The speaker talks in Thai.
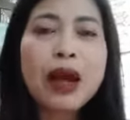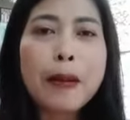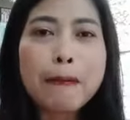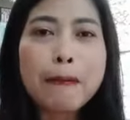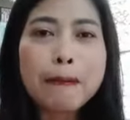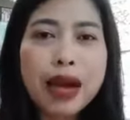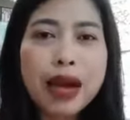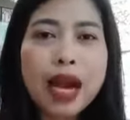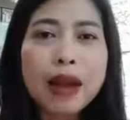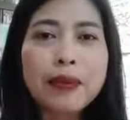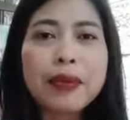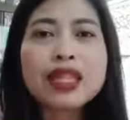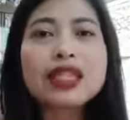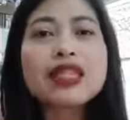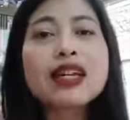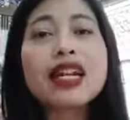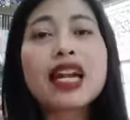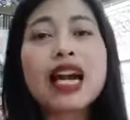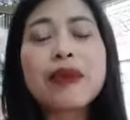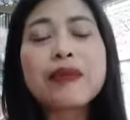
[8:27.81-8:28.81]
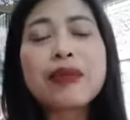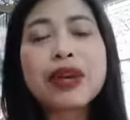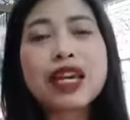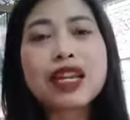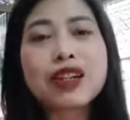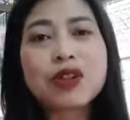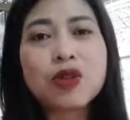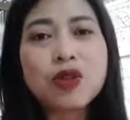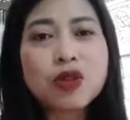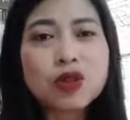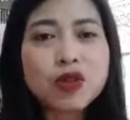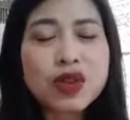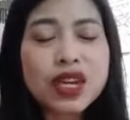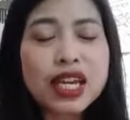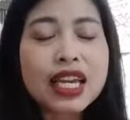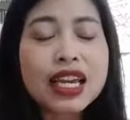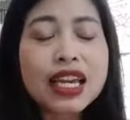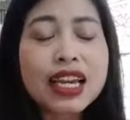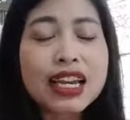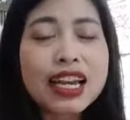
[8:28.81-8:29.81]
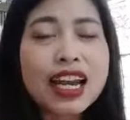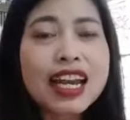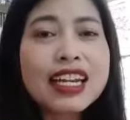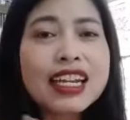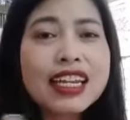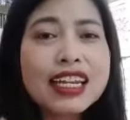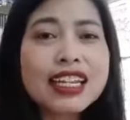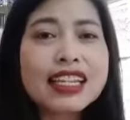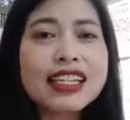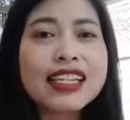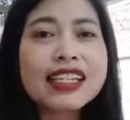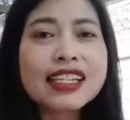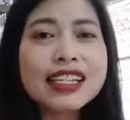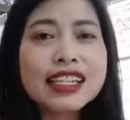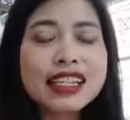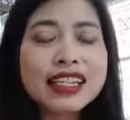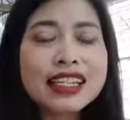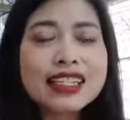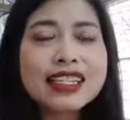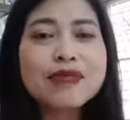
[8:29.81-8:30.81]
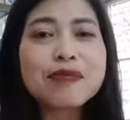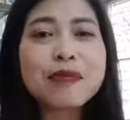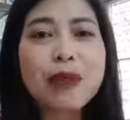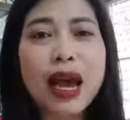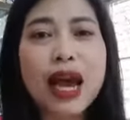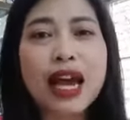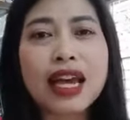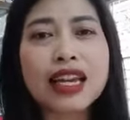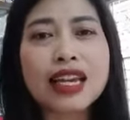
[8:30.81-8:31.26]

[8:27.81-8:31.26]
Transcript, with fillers: มาพัฒนาเพจของตัวเองให้ดียิ่งยิ่งขึ้นไป